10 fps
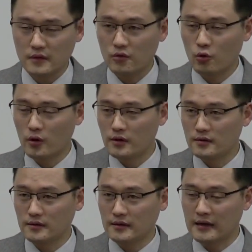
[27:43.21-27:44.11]

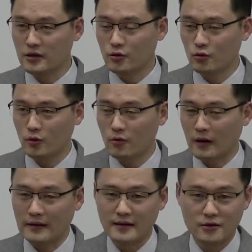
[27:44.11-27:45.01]
교회를 다니기도 했고
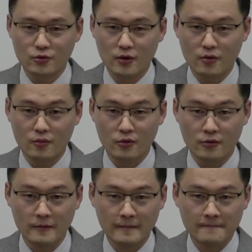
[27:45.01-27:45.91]
안 다니기도 했고 뭐
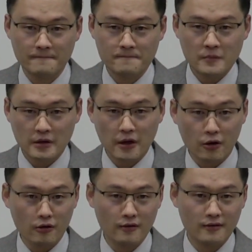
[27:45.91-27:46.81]

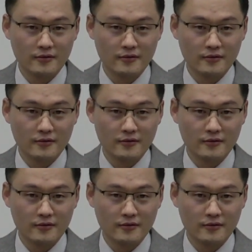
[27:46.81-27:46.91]
그래요.